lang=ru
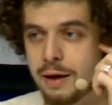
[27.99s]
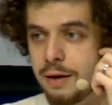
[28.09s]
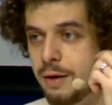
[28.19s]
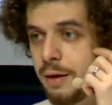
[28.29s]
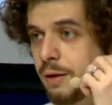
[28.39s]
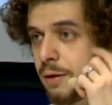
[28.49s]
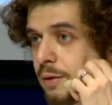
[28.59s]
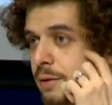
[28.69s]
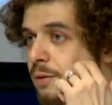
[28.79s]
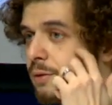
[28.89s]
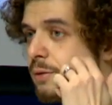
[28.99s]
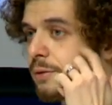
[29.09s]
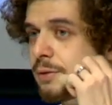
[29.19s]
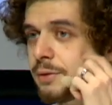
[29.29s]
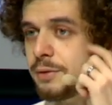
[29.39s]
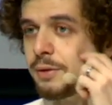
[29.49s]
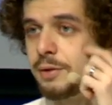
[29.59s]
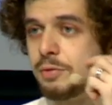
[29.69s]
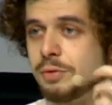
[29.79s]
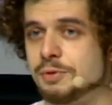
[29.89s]
А,
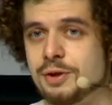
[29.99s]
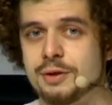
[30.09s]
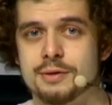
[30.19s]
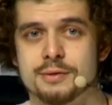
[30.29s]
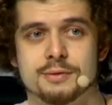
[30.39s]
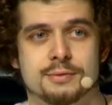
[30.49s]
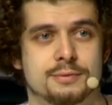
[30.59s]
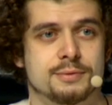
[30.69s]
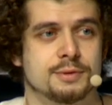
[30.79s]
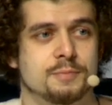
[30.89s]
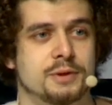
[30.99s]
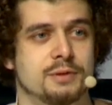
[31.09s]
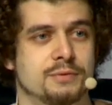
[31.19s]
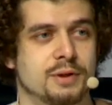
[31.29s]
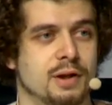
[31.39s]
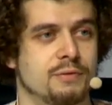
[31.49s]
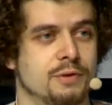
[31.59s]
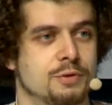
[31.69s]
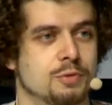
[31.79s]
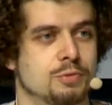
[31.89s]
кто вообще э, спортивной
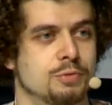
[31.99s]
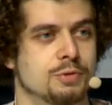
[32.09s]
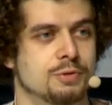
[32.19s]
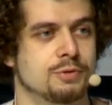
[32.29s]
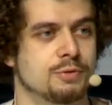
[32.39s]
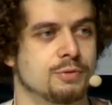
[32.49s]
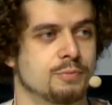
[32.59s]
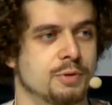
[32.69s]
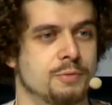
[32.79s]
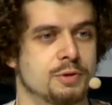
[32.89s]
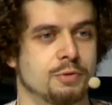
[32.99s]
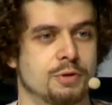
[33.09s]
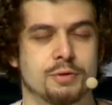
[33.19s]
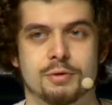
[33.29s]
фотографией интересуется? Поднимите руки.